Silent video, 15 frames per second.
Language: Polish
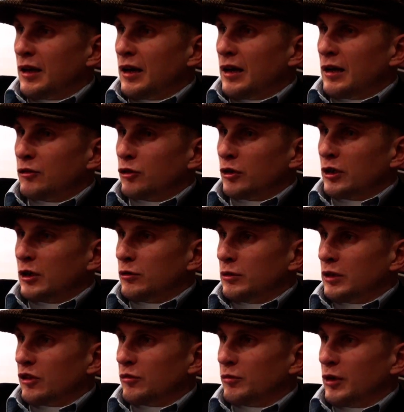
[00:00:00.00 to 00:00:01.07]
a
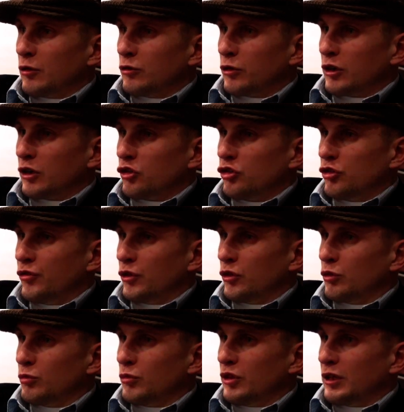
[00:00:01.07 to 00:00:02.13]
Jonas miał trochę
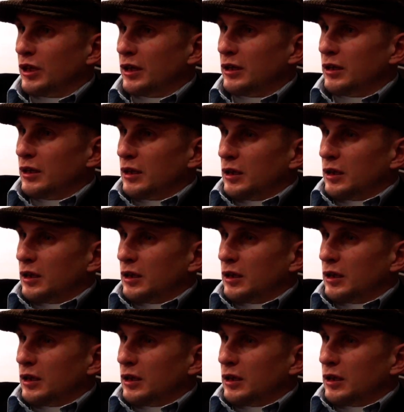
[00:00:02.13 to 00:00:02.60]
zdziwioną minę.